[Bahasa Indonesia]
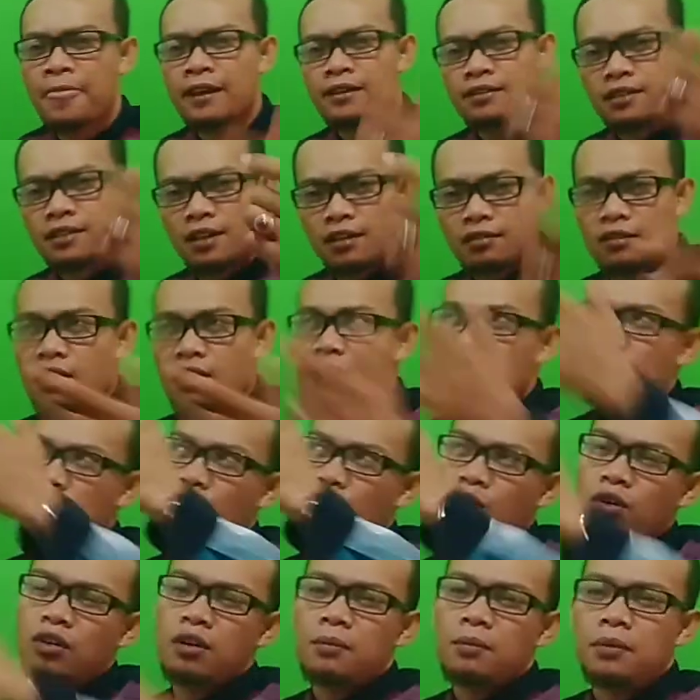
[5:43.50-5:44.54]
senantiasa
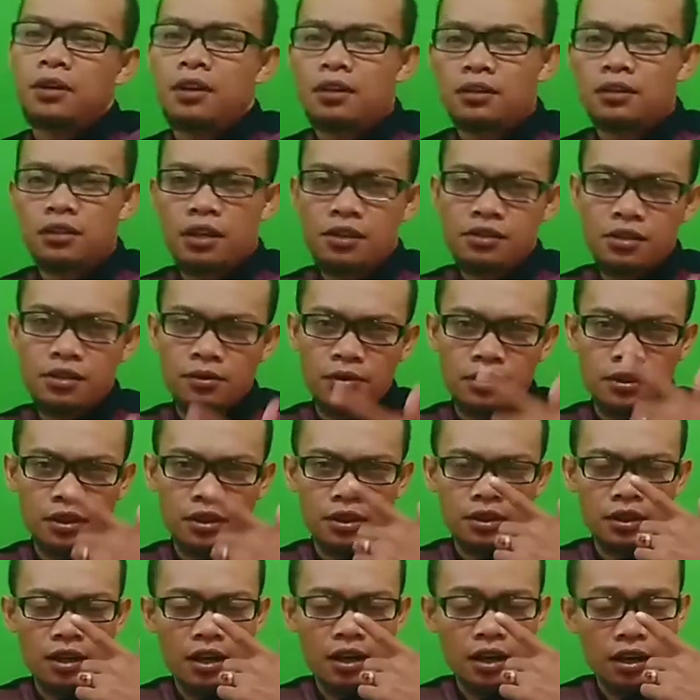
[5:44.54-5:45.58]
berdoa kepada Allah
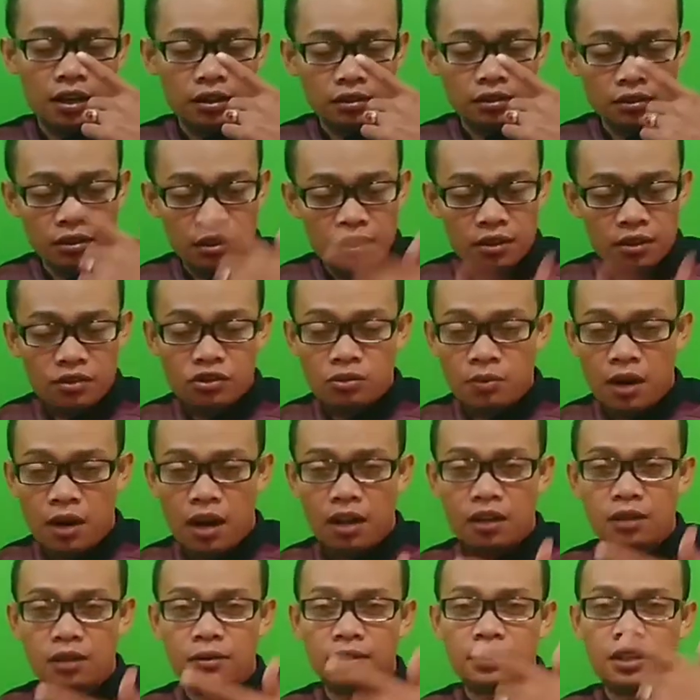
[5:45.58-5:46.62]
Allah
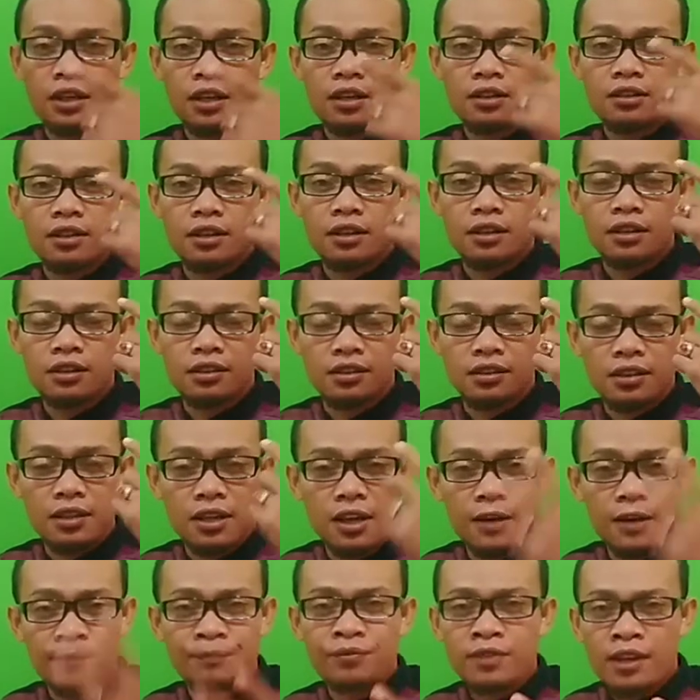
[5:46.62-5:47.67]
Subhanahu wa taala, yang
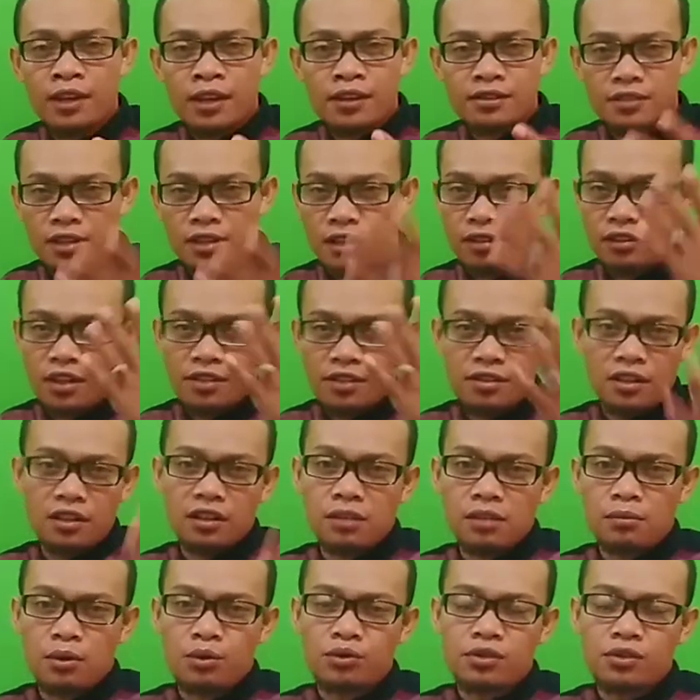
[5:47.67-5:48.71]
ketiga senantiasa kita
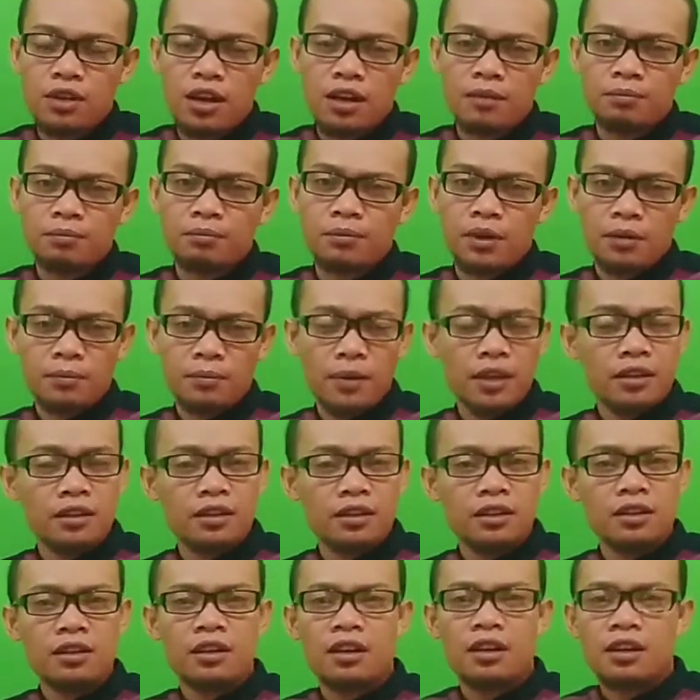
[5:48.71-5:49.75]
berusaha.
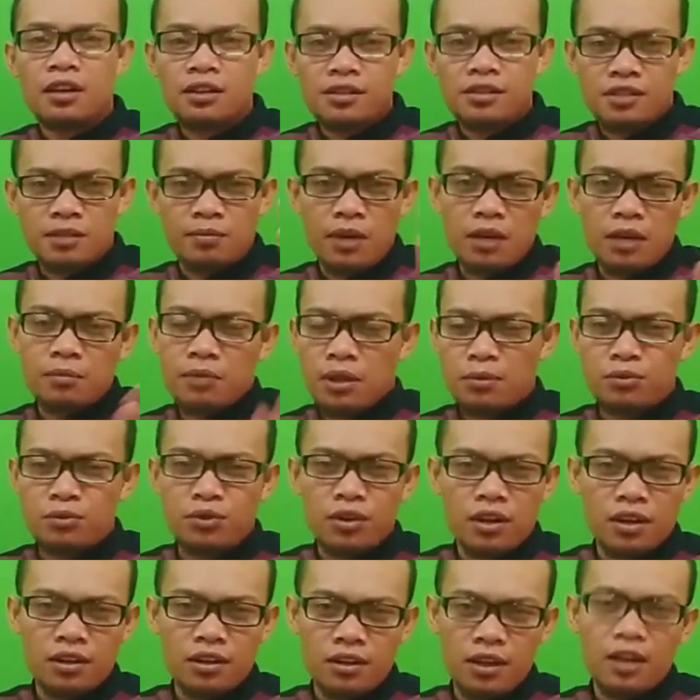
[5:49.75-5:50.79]
Perbaiki sebaik-baik
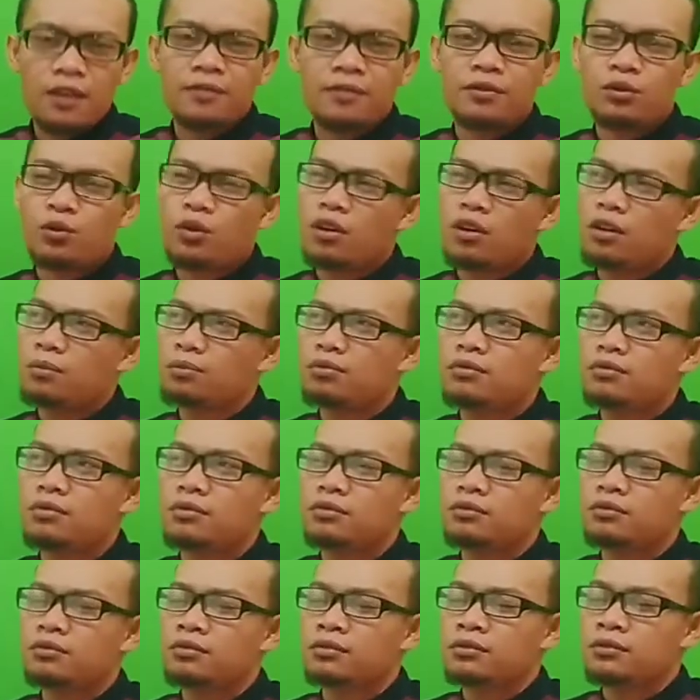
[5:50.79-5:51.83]
mungkin ya. Walaupun
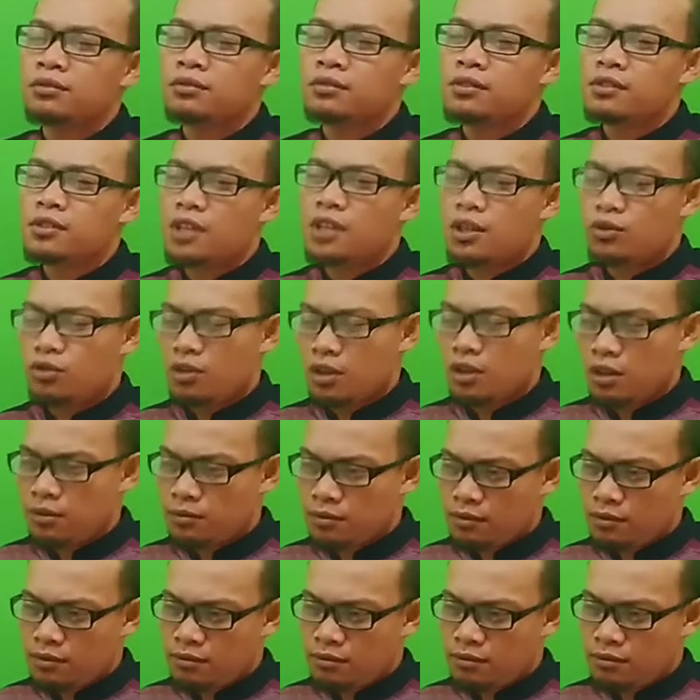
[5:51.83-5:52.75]
saya juga